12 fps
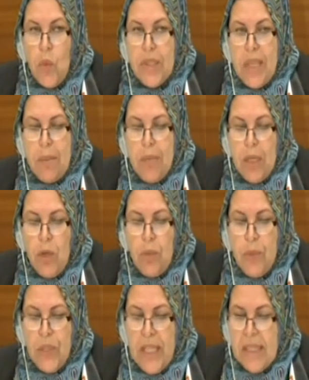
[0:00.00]
ودمروا
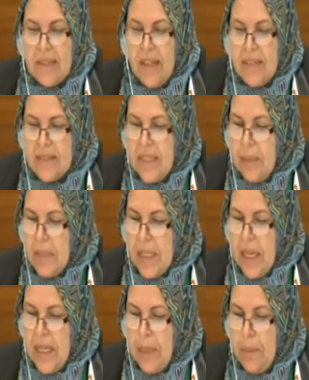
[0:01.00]
البنية التحتية
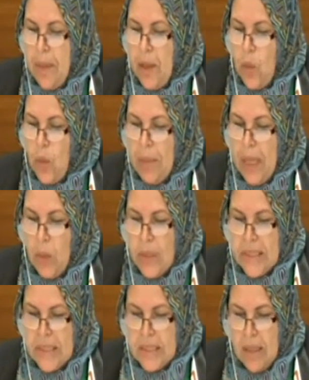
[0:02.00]
من كهرباء وماء
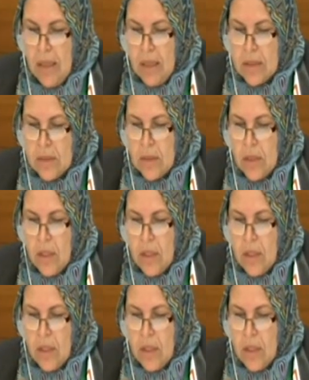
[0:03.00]
واتصالات